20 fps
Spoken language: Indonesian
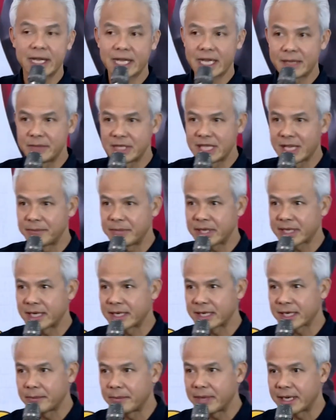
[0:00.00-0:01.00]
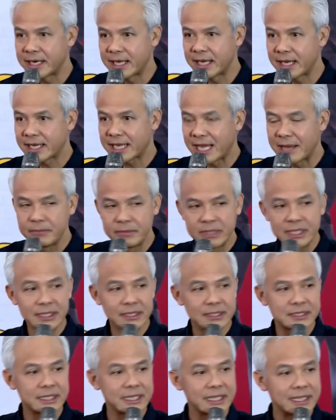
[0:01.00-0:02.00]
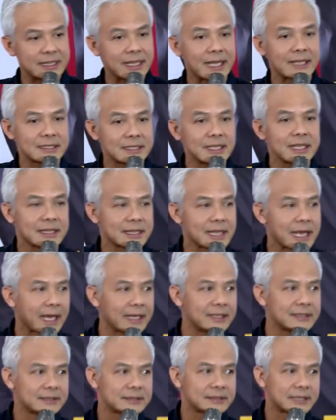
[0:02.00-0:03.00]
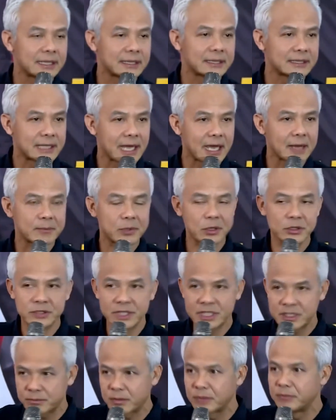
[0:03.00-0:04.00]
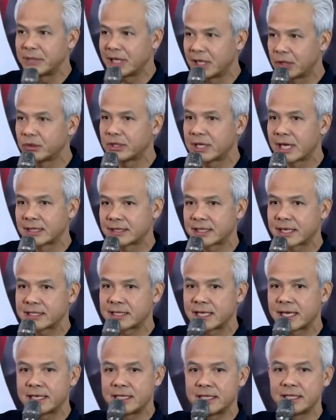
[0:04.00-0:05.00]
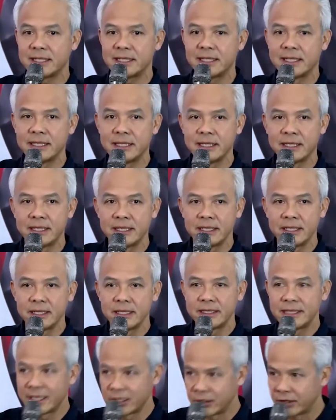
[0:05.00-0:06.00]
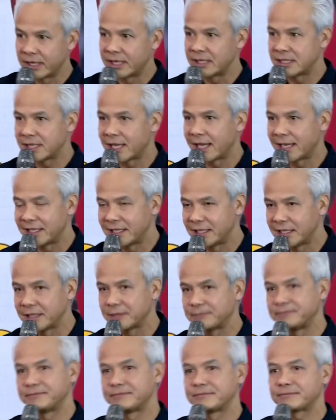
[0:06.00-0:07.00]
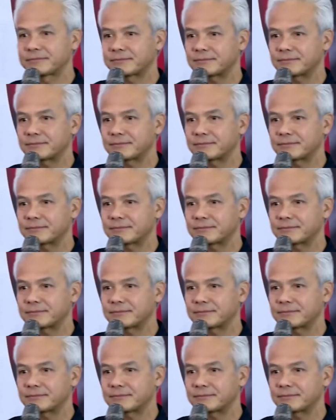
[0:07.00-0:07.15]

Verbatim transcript: Mereka menyampaikan kepada kami cerita-cerita tentang proses pemilu yang terjadi di Indonesia ini